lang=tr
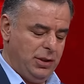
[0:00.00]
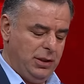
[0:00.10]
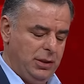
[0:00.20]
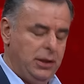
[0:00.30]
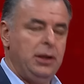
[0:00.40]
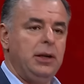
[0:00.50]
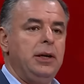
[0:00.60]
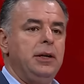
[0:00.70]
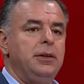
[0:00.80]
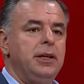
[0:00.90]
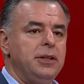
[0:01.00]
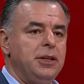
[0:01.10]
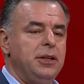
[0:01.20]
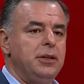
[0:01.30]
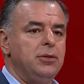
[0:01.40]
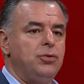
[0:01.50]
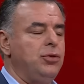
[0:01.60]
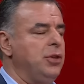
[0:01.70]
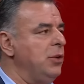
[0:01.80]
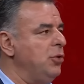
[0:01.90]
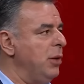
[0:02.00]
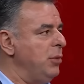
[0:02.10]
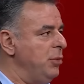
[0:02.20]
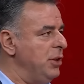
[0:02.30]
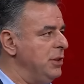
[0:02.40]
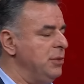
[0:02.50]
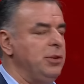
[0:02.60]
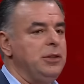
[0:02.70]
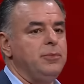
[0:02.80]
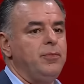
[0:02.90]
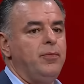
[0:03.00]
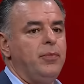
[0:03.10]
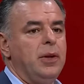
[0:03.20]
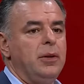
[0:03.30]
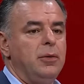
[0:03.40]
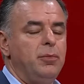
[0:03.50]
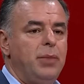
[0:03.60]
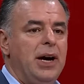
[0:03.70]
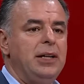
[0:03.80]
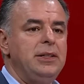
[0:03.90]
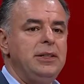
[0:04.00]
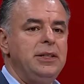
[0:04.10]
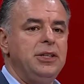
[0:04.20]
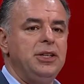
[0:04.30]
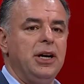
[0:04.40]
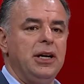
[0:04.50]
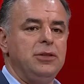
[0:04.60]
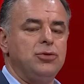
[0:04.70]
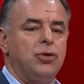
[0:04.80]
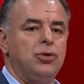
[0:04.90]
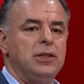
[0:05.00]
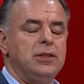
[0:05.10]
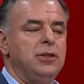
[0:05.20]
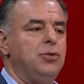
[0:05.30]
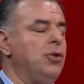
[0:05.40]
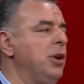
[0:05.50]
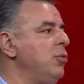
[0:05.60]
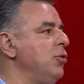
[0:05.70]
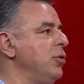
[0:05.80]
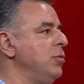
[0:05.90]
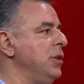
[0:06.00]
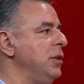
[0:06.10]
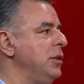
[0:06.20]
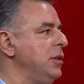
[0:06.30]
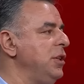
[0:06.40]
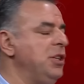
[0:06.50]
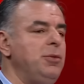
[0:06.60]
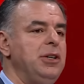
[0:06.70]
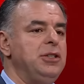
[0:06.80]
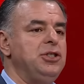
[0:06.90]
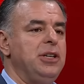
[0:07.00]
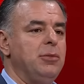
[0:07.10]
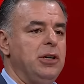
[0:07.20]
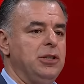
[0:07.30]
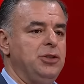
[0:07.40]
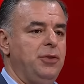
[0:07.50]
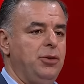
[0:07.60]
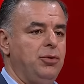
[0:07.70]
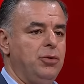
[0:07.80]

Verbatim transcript: Tamam. Dedi ki Türkiye'nin önemli bir ismi ben iki ay sonrasını göremiyorum dedi. 2000 kişiye maaş veriyor.